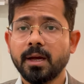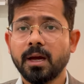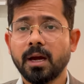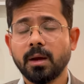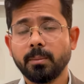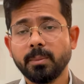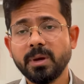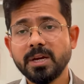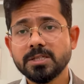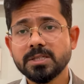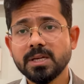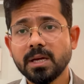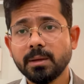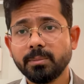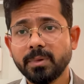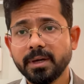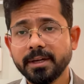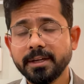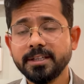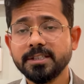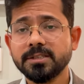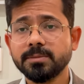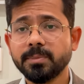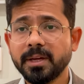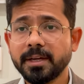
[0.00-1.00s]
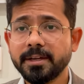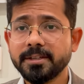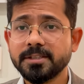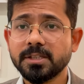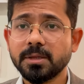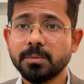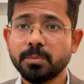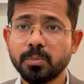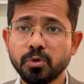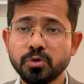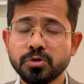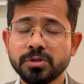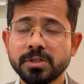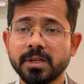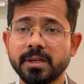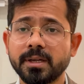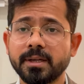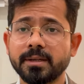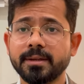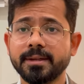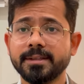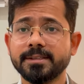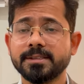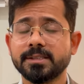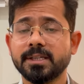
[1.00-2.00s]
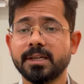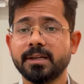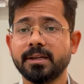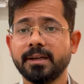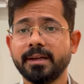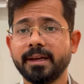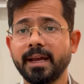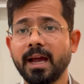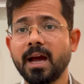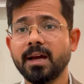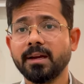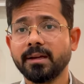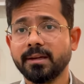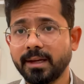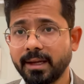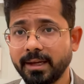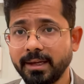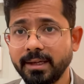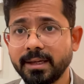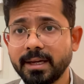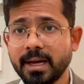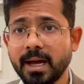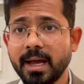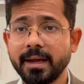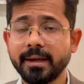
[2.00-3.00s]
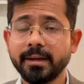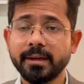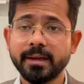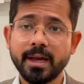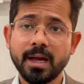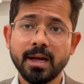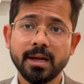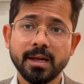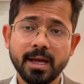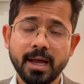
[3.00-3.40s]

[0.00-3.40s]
हमेशा मरीज़ मेरे से पूछते रहते हैं सर क्या नहीं खाएं क्या